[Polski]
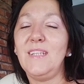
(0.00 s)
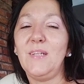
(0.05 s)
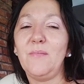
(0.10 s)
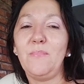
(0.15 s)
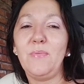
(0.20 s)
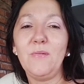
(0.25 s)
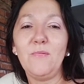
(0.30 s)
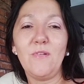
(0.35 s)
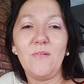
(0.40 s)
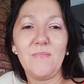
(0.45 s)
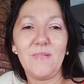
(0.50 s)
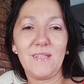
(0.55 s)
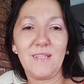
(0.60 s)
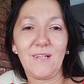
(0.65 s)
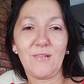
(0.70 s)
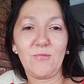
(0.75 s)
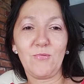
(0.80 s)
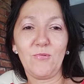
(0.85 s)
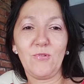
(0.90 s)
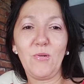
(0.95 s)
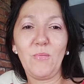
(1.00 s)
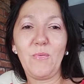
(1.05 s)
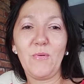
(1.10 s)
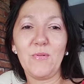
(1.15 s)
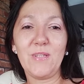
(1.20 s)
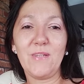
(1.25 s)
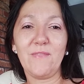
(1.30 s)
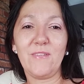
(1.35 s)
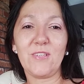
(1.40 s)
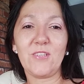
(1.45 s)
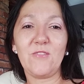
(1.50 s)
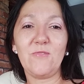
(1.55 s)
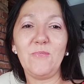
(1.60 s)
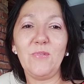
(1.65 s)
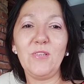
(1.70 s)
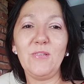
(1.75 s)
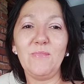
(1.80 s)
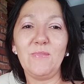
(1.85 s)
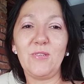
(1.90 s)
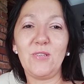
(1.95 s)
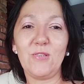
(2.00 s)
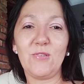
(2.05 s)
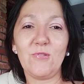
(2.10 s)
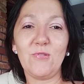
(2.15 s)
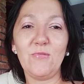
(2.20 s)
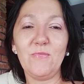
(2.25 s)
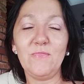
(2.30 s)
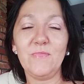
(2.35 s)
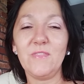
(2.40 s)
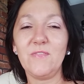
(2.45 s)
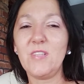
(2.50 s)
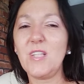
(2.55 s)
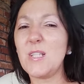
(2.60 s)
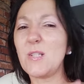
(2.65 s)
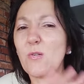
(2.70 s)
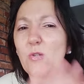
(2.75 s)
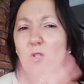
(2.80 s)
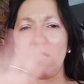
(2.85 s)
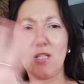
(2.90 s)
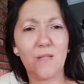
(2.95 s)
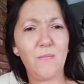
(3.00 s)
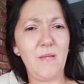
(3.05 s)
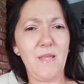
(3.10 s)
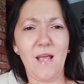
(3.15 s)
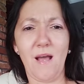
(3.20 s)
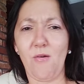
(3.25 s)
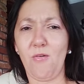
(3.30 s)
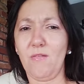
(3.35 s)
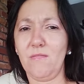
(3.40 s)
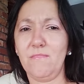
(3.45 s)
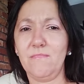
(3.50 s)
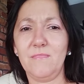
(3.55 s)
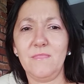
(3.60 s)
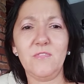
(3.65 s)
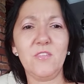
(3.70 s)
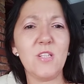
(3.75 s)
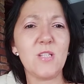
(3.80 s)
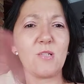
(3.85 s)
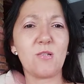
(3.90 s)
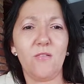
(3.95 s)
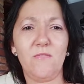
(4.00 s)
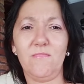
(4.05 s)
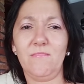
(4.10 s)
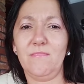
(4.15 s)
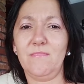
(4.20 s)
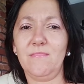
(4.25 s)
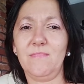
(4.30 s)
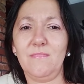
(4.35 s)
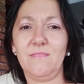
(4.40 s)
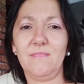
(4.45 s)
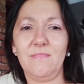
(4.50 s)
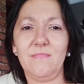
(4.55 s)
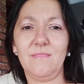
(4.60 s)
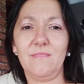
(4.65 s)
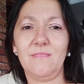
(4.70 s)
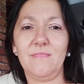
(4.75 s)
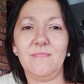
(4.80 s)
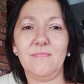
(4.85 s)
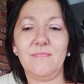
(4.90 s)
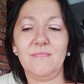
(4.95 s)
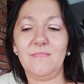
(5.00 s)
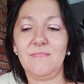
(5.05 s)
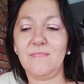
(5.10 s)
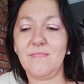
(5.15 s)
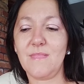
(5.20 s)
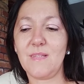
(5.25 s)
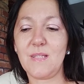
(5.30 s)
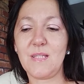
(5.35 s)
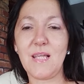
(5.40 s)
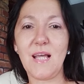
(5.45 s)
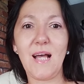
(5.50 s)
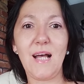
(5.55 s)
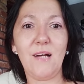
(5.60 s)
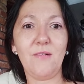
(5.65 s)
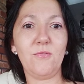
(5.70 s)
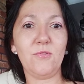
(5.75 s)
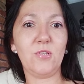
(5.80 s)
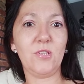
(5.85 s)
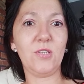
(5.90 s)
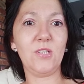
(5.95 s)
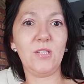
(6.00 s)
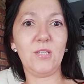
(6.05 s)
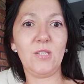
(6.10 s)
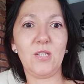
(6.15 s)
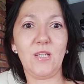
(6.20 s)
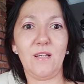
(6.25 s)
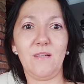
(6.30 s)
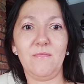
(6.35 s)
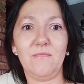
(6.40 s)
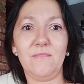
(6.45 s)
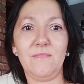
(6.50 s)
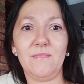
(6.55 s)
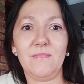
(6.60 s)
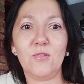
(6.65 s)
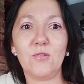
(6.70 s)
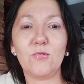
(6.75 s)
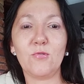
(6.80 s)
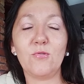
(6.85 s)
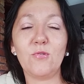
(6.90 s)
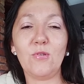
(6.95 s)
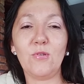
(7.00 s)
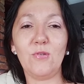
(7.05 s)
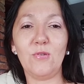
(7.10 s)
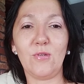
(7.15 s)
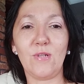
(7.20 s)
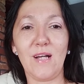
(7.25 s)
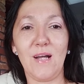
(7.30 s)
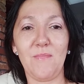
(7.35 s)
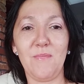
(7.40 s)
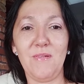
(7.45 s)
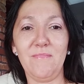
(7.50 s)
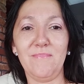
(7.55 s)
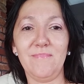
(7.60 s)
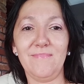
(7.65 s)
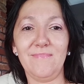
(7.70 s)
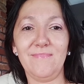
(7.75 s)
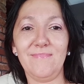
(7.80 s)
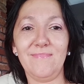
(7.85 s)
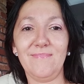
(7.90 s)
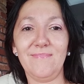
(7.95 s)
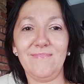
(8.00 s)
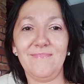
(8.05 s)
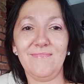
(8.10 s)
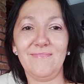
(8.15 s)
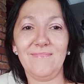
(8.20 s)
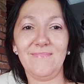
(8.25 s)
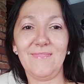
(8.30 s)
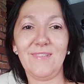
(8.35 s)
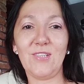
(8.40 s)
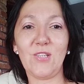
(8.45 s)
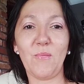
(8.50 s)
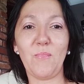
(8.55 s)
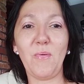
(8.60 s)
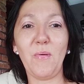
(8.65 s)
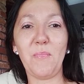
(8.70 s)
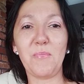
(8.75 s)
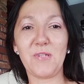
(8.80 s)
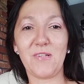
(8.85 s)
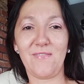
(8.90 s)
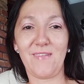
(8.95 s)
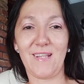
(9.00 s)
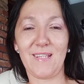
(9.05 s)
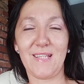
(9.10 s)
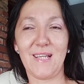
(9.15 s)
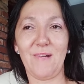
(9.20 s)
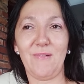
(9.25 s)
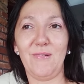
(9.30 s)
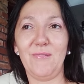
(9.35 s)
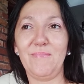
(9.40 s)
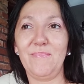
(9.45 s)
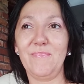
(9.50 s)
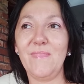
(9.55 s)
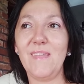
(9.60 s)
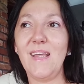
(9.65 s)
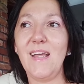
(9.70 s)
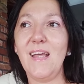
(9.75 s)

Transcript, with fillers: nie było mnie tak długo, ponieważ w moim życiu wszystko się zmieniało. Wszystko. Całe życie do góry nogami się poprzewracało.